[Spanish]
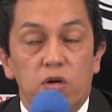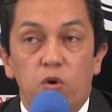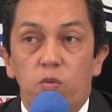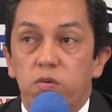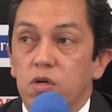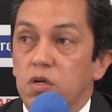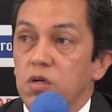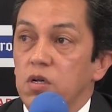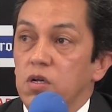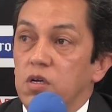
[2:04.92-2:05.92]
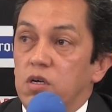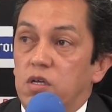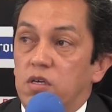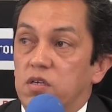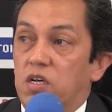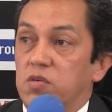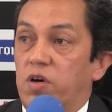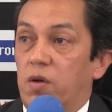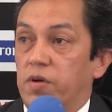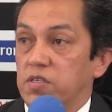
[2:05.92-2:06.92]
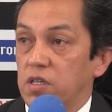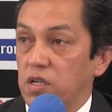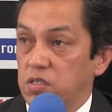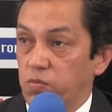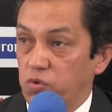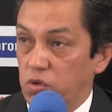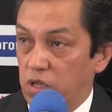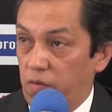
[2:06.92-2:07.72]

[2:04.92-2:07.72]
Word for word: el club y desde la semana pasada él se puso a